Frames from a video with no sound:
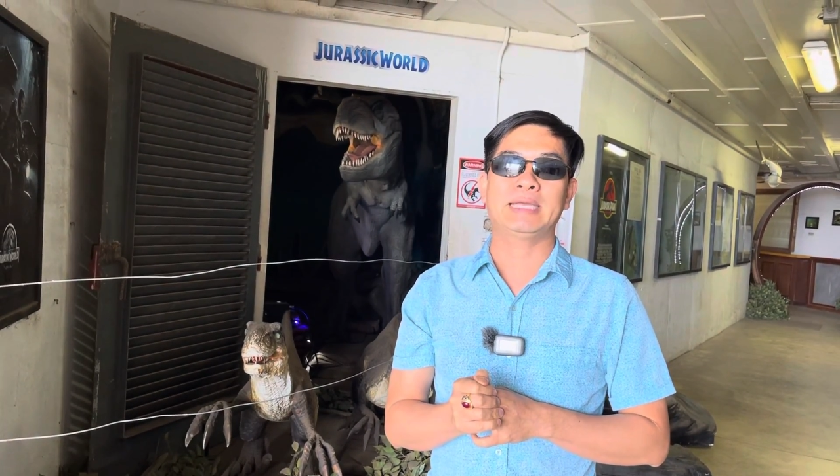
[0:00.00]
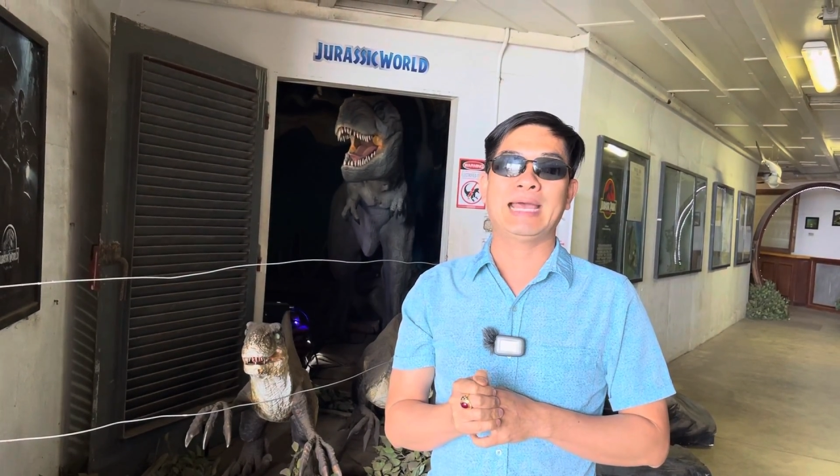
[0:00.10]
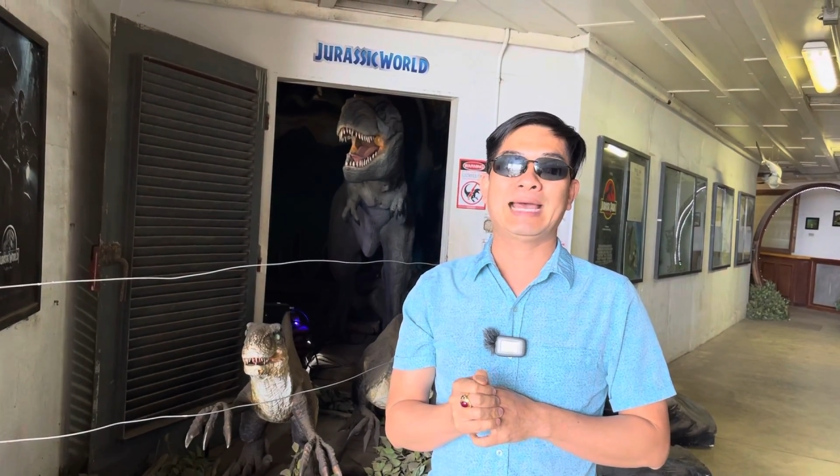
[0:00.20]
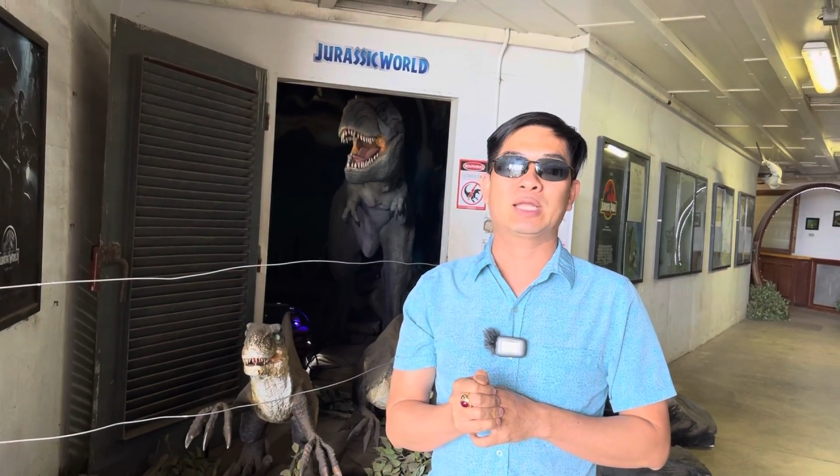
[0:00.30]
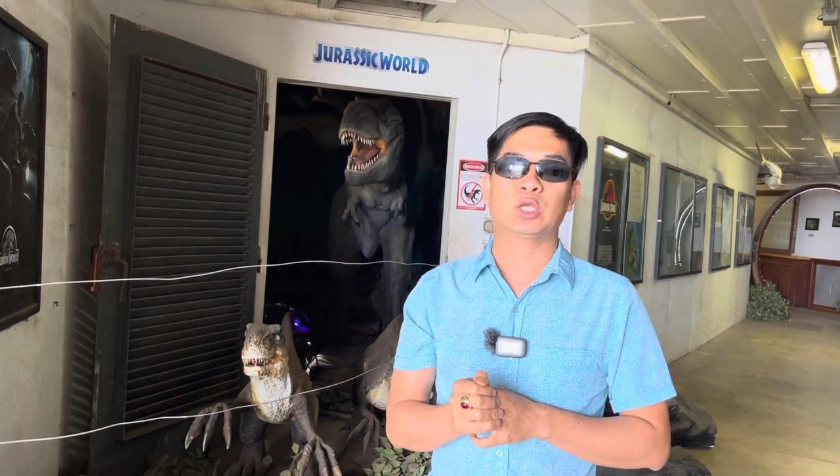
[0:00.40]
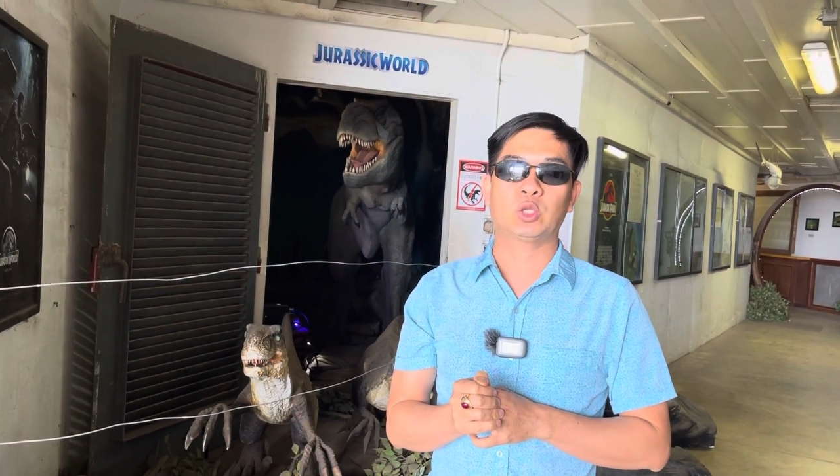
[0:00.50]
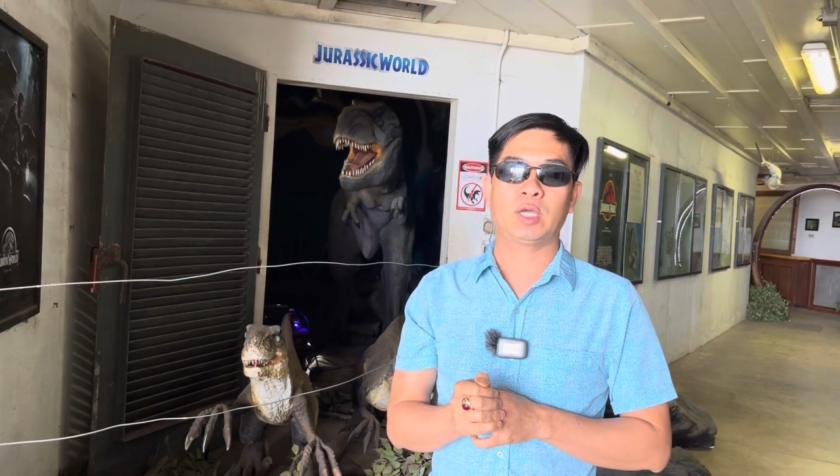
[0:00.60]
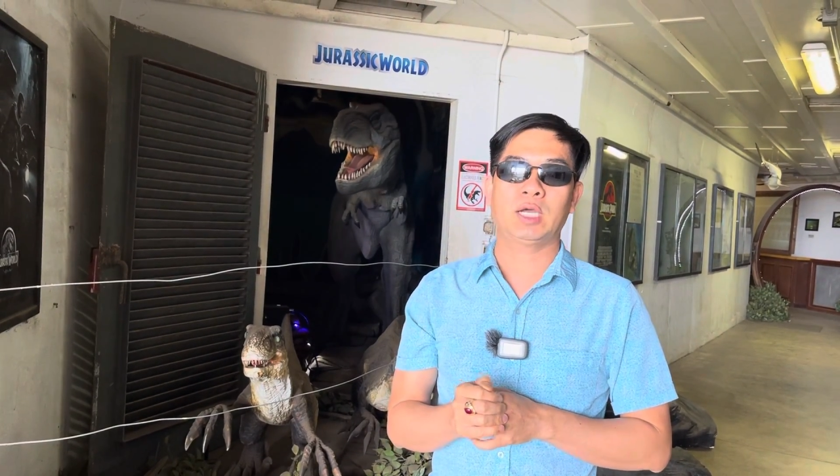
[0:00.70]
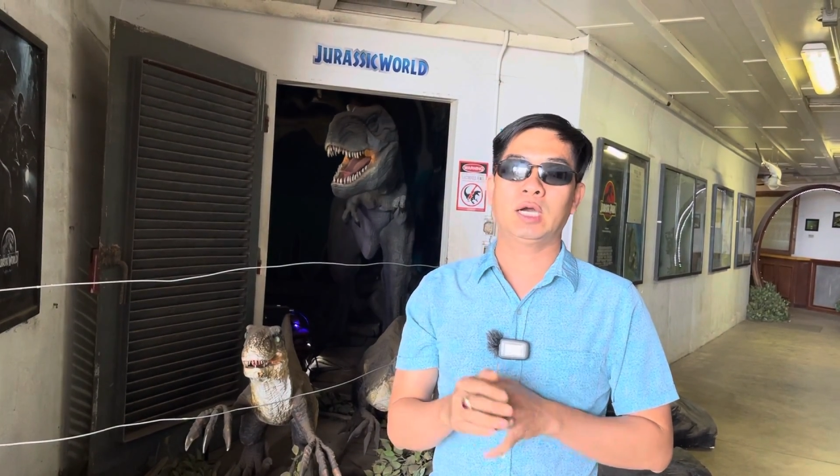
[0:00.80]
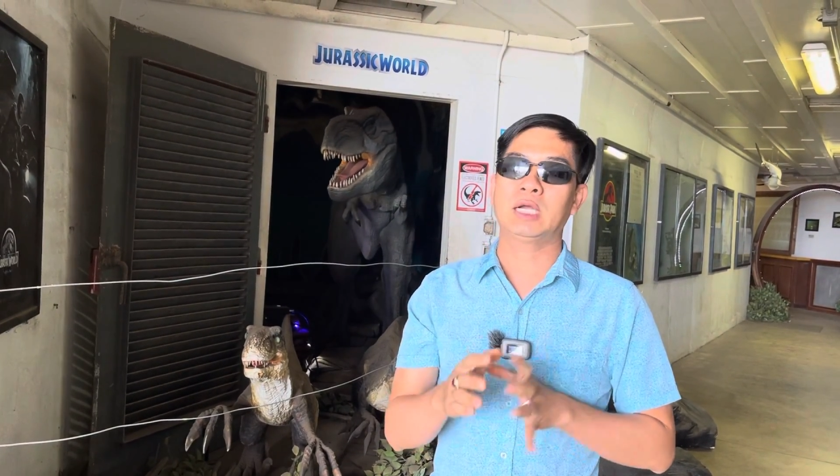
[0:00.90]
nhà cho
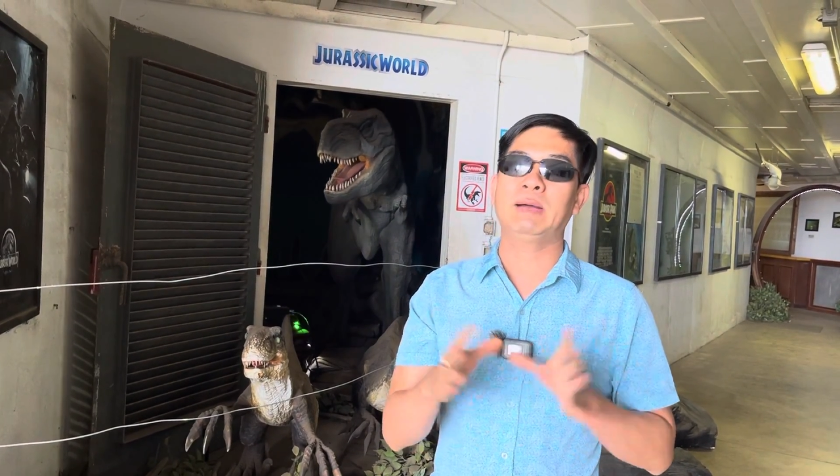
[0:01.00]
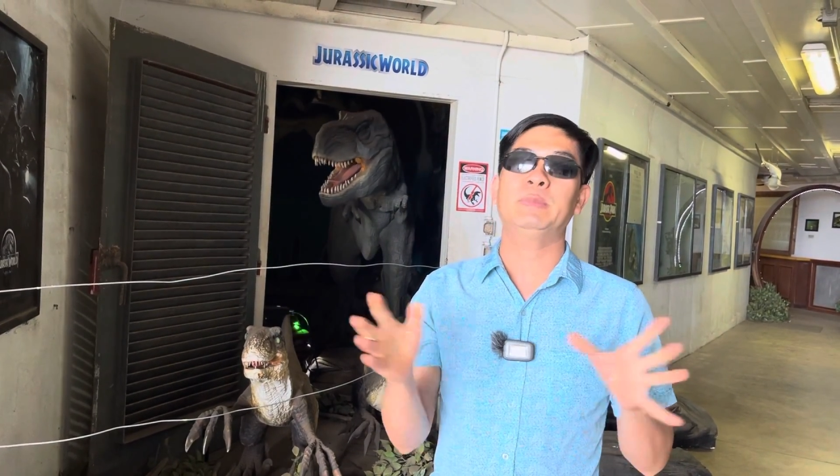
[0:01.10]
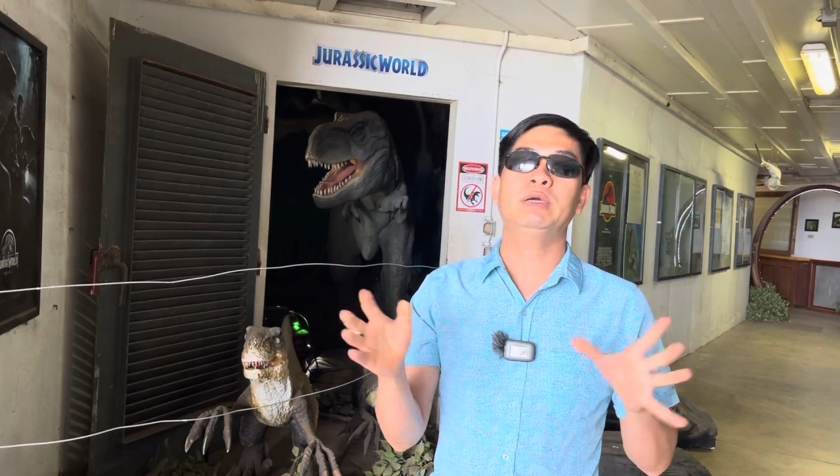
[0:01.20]
thuê ở khắp